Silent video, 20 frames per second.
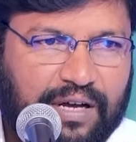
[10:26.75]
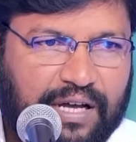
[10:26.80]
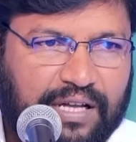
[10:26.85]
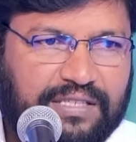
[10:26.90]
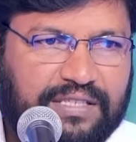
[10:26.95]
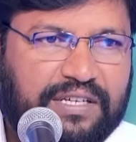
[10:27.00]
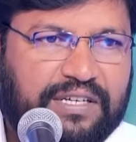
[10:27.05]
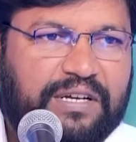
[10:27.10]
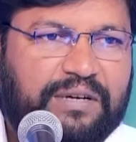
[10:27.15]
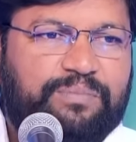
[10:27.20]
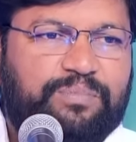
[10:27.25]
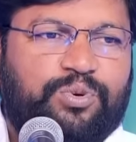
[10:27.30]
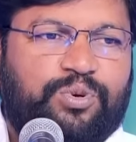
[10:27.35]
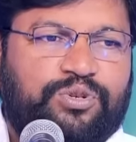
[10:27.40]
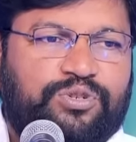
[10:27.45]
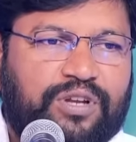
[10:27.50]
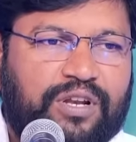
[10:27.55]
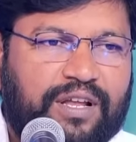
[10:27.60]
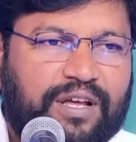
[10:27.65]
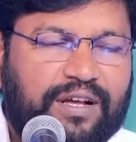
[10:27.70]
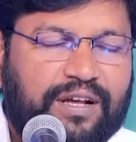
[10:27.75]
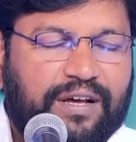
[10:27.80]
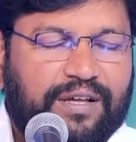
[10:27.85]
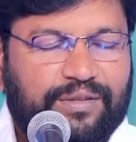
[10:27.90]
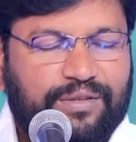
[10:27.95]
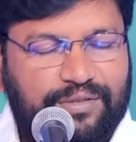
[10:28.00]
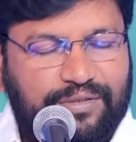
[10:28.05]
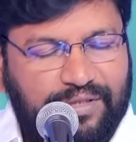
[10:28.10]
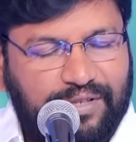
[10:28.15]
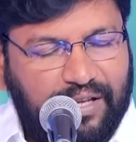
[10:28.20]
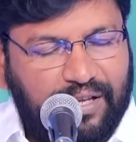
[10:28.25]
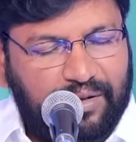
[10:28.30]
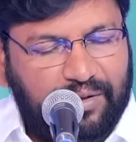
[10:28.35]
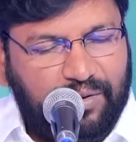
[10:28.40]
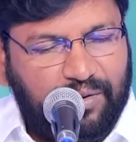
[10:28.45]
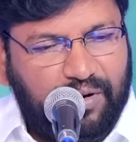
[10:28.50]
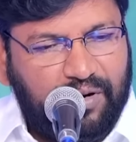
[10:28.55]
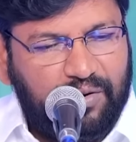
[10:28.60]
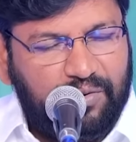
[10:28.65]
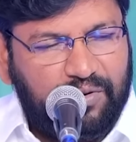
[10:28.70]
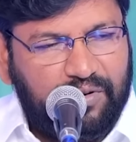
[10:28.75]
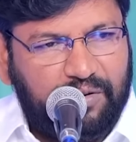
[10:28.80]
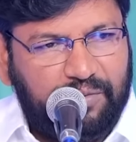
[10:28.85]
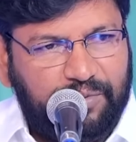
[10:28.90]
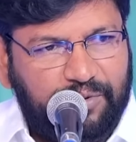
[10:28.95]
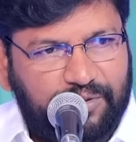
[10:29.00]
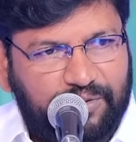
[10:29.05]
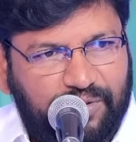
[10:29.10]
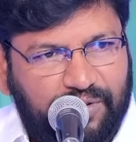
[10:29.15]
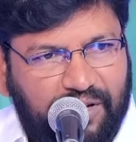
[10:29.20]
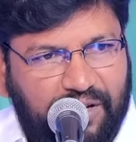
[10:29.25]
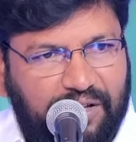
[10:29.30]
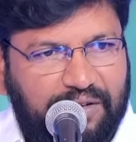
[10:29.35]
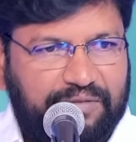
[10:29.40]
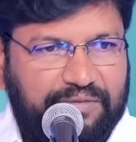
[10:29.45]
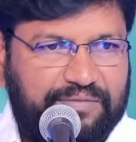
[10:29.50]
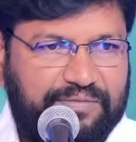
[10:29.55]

అచ్చంగా పురుషులే కాదు స్త్రీలు కూడా ఉండబోతున్నారు